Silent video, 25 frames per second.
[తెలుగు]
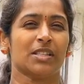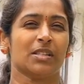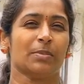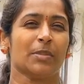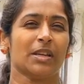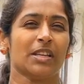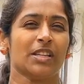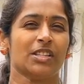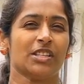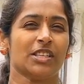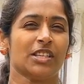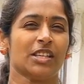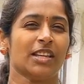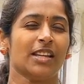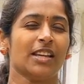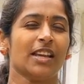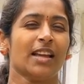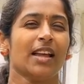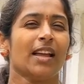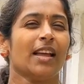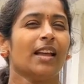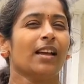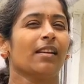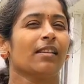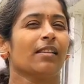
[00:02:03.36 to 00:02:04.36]
పచ్చిమిర్చి
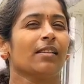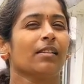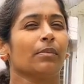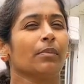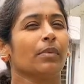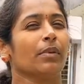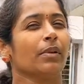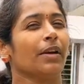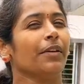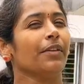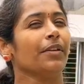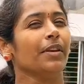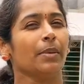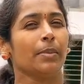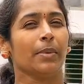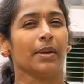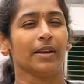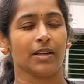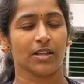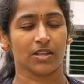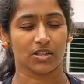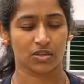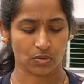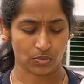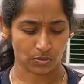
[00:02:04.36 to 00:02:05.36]
అన్నీ
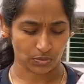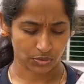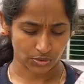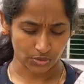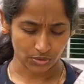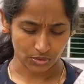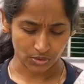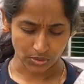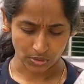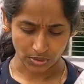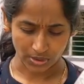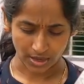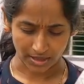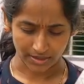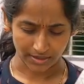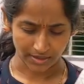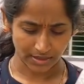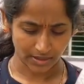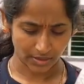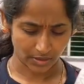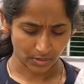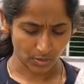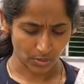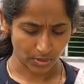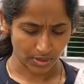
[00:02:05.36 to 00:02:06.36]
పెట్టేసుకోవచ్చు సో నా
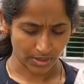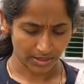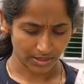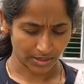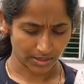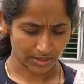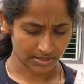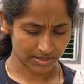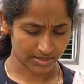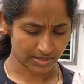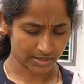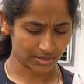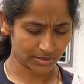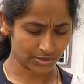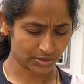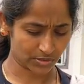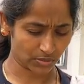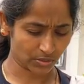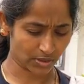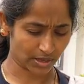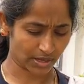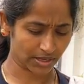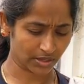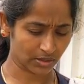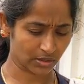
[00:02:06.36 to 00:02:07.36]
దగ్గర కొన్ని
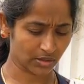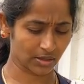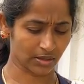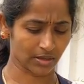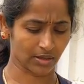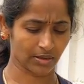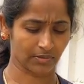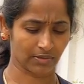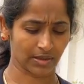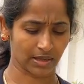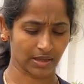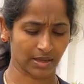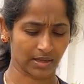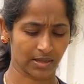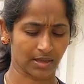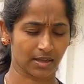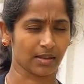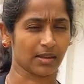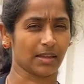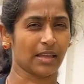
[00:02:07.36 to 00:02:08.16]
సీడ్స్ ఉన్నాయి ఇవి